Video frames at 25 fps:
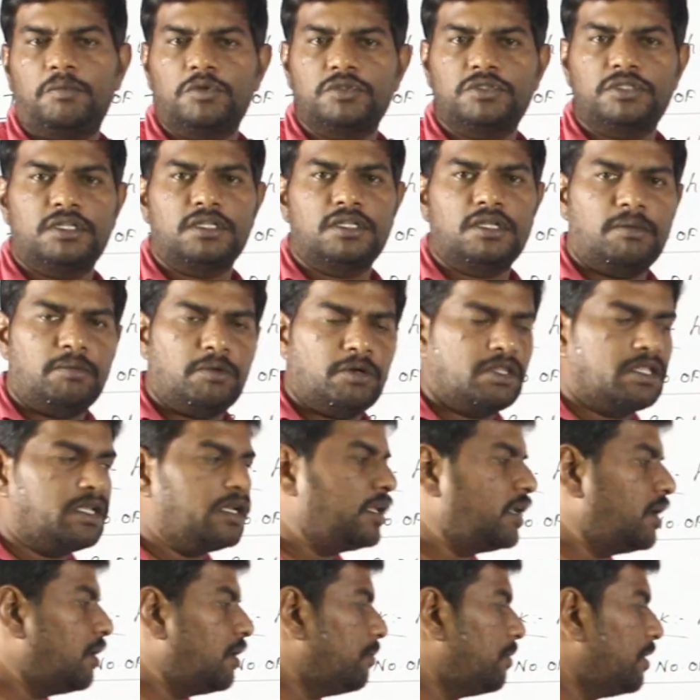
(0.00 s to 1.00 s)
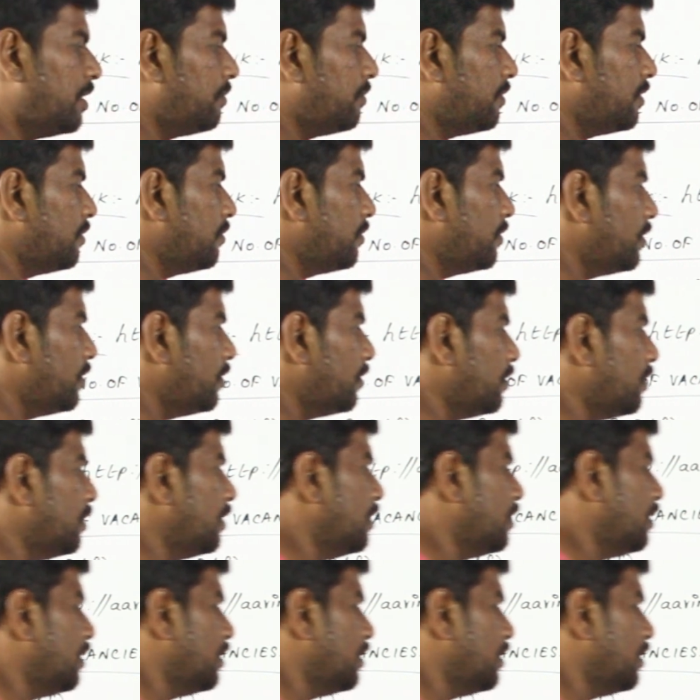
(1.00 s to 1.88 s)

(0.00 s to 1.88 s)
முடிச்சிருந்தா மட்டும் தான் நீங்கள் அப்ளை பண்ண முடியும்